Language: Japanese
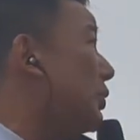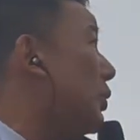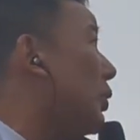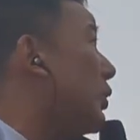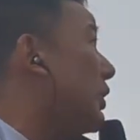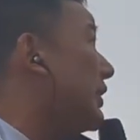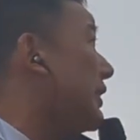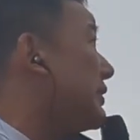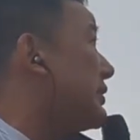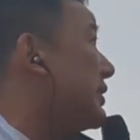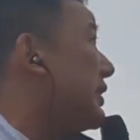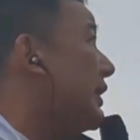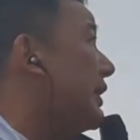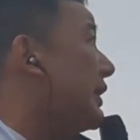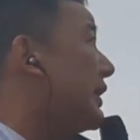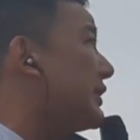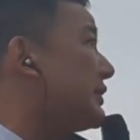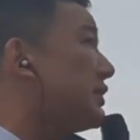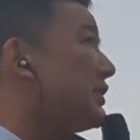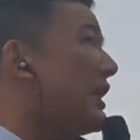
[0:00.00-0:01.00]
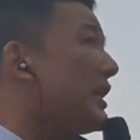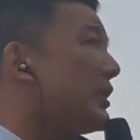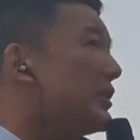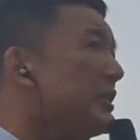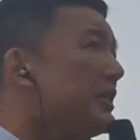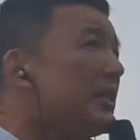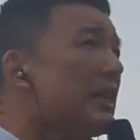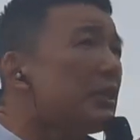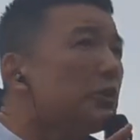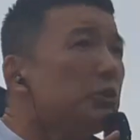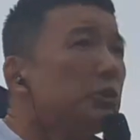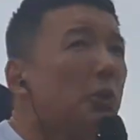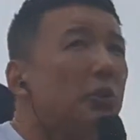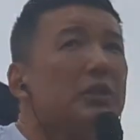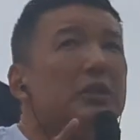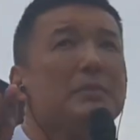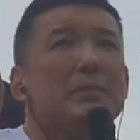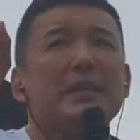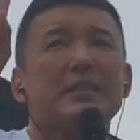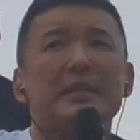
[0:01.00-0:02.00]
これで生活楽になる人
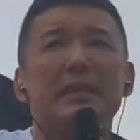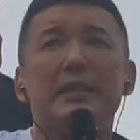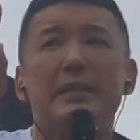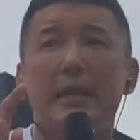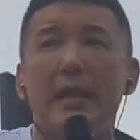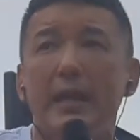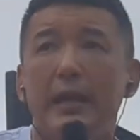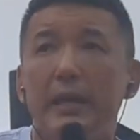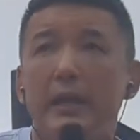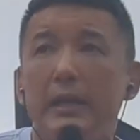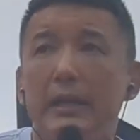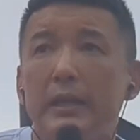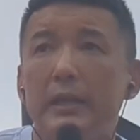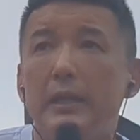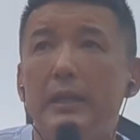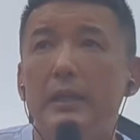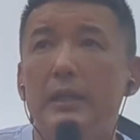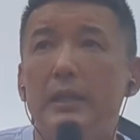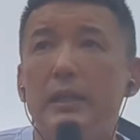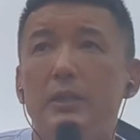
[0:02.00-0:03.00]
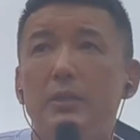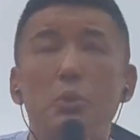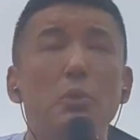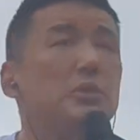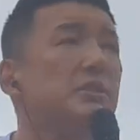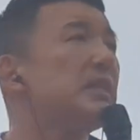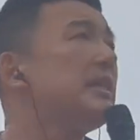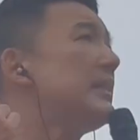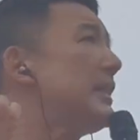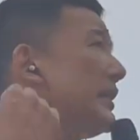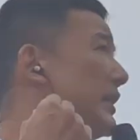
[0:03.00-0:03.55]
いませんね当然な